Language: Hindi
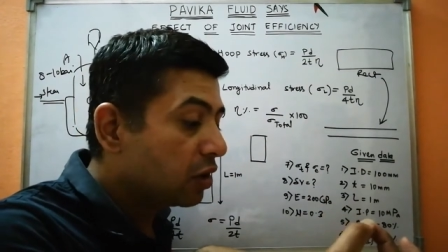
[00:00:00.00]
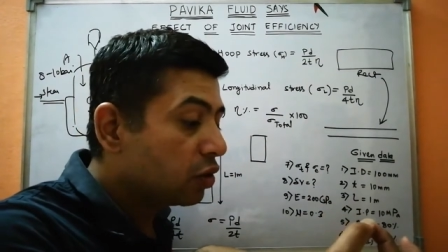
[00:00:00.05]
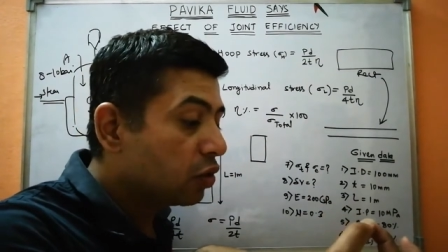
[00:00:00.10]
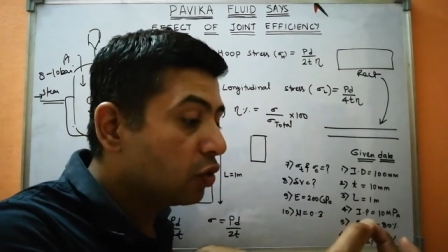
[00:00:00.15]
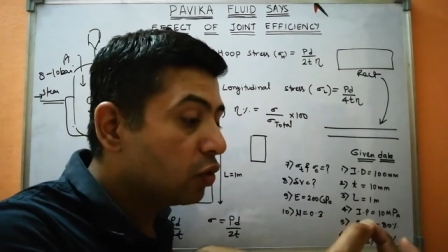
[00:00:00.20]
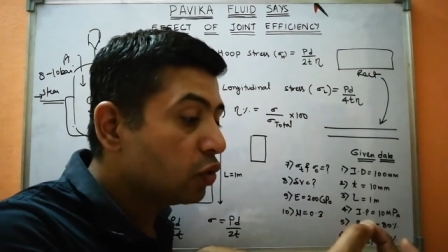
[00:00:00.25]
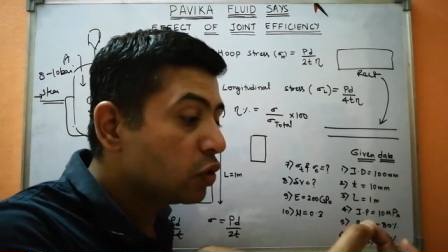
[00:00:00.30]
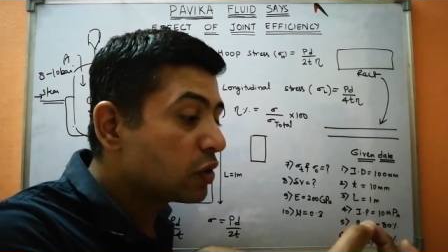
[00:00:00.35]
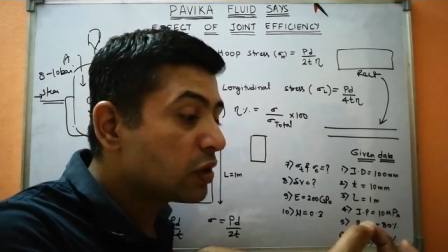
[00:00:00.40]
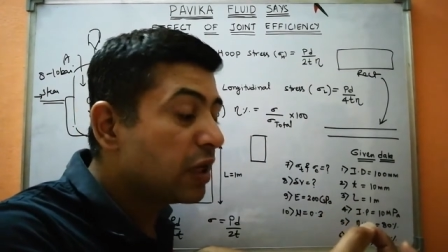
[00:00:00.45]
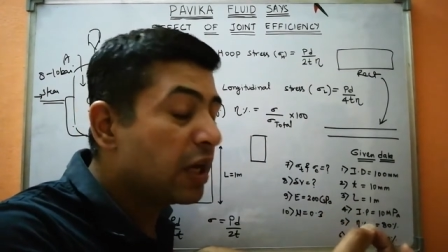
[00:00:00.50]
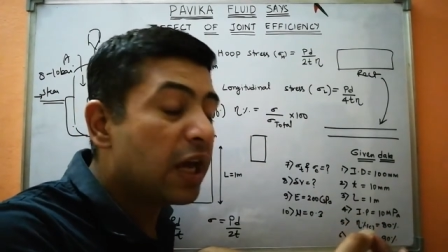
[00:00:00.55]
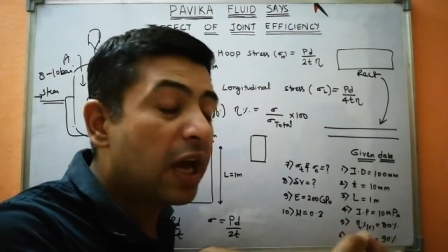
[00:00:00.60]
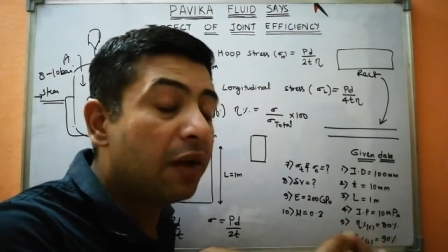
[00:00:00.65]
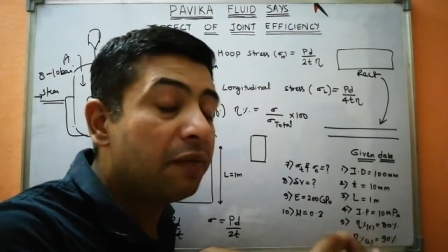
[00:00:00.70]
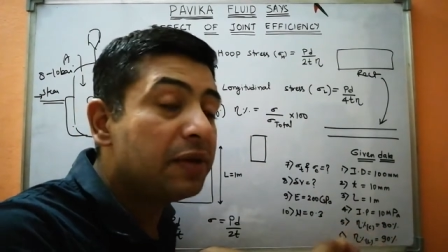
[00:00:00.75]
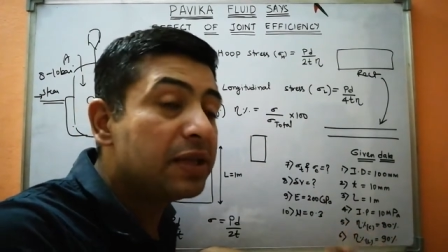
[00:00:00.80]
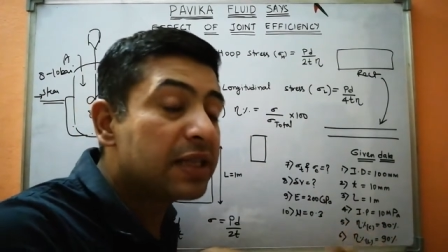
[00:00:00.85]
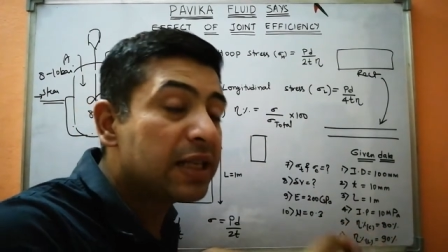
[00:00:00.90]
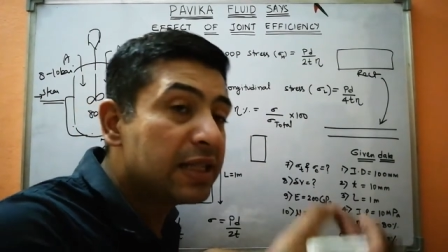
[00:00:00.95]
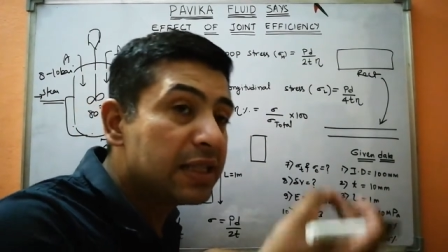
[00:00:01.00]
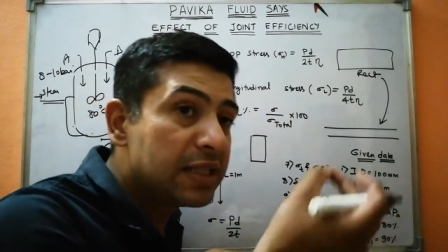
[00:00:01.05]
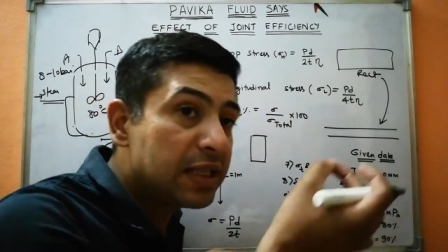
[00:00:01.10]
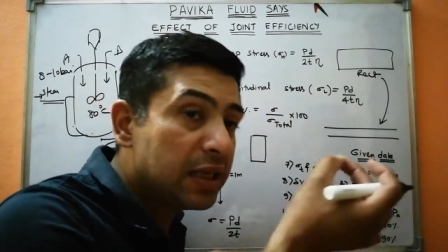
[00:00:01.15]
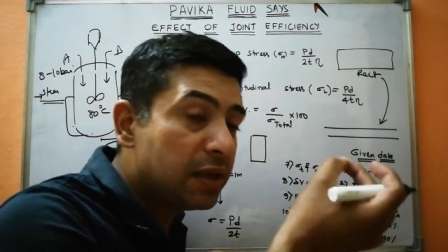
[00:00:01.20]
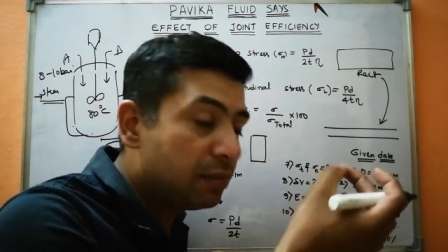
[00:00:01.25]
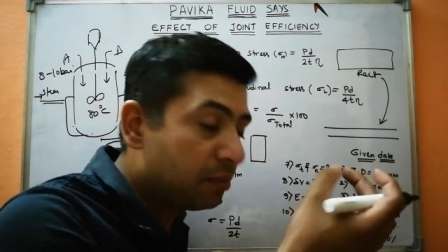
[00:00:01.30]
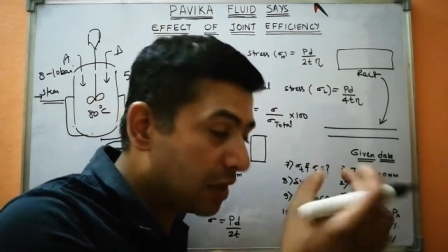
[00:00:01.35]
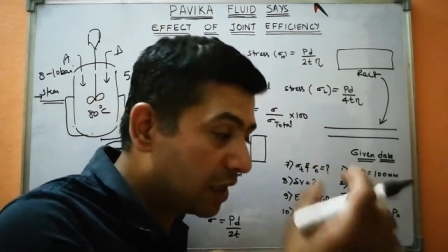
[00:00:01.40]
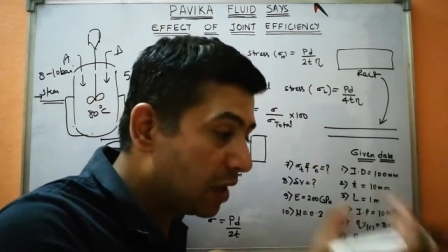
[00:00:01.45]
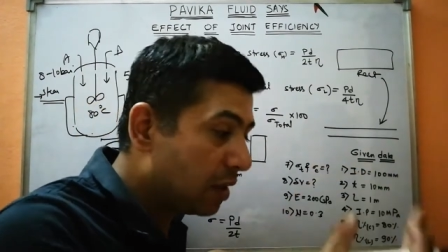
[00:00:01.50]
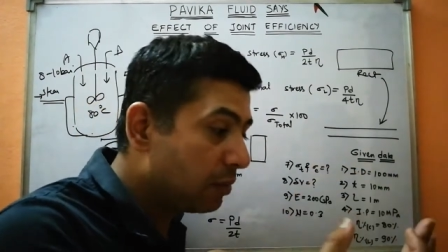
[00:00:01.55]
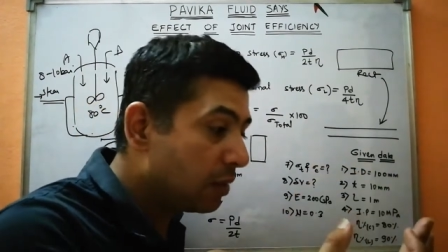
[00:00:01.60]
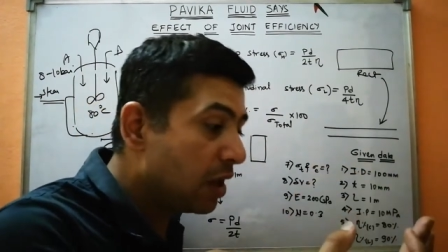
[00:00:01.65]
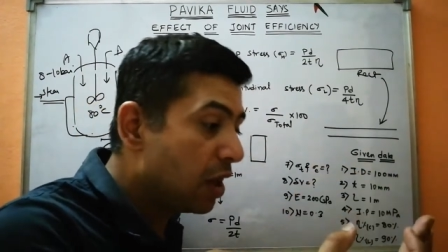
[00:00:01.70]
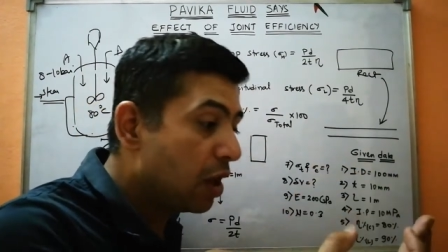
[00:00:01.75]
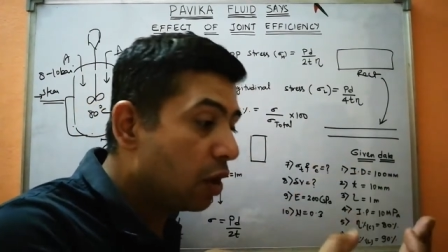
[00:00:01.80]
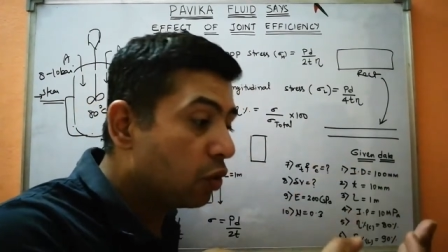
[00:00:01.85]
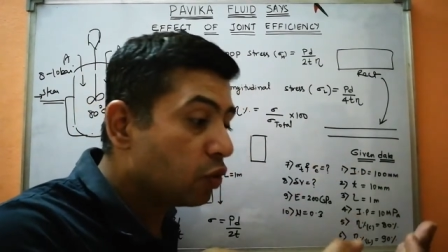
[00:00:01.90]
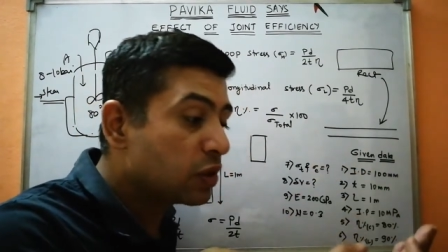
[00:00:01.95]
तो उसने एफिशिएंसी
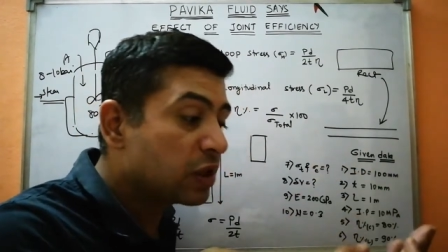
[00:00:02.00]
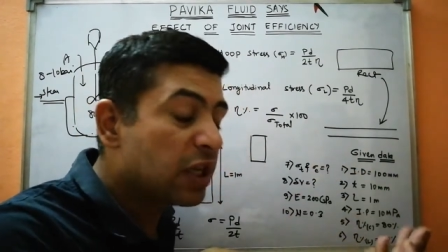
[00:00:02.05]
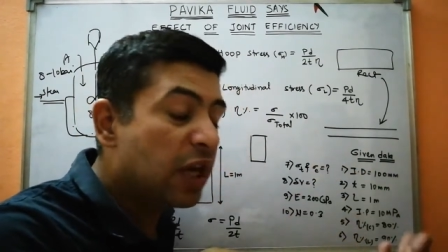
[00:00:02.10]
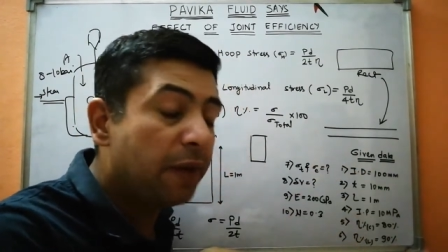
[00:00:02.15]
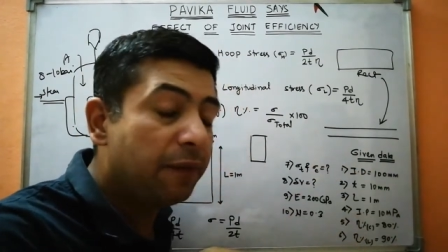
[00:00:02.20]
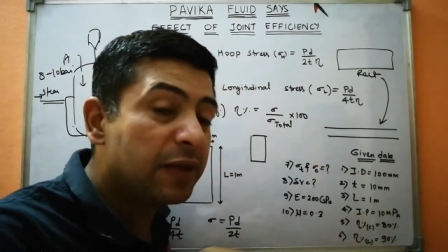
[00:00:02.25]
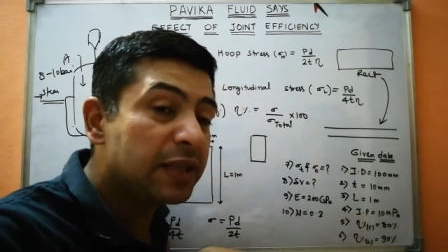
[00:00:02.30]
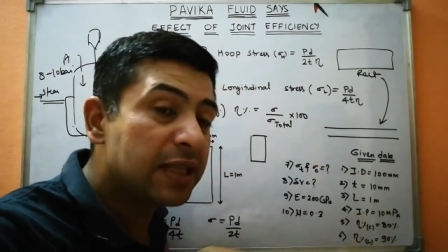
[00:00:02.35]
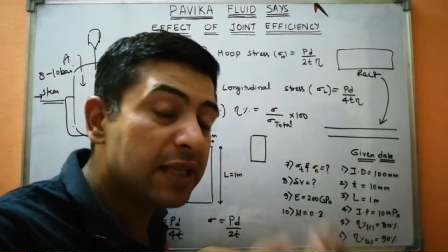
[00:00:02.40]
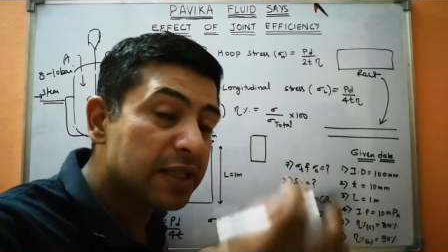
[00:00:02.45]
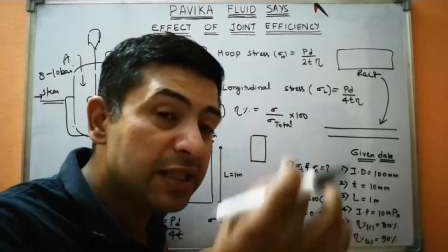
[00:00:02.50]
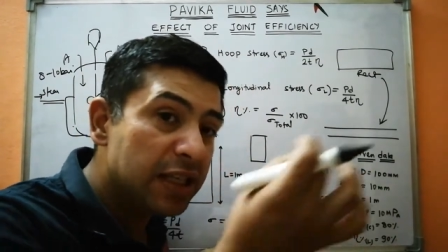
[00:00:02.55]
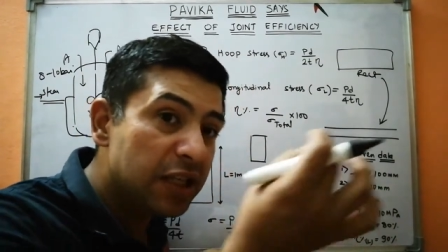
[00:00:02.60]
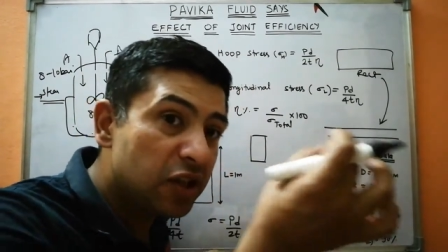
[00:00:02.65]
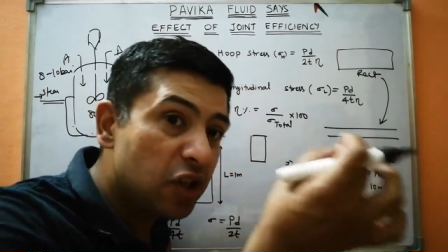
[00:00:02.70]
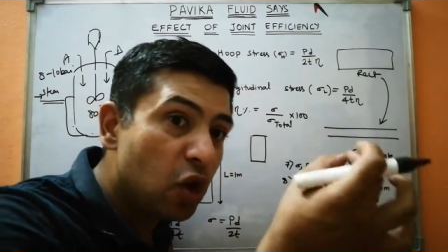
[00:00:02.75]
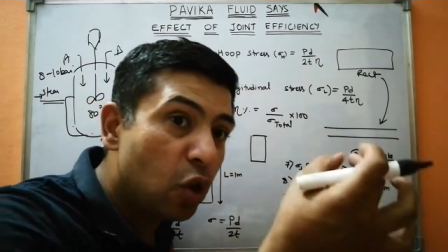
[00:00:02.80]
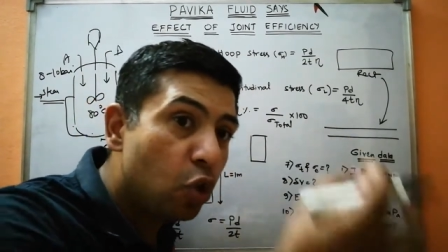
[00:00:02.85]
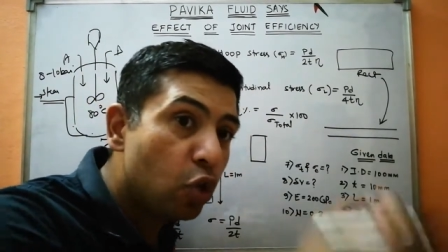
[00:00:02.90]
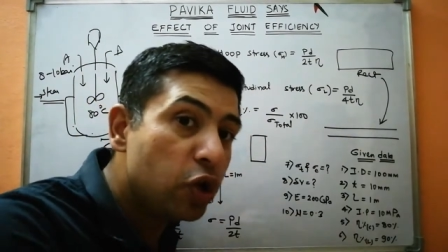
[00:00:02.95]
मतलब उसकी एफिशिएंसी इतनी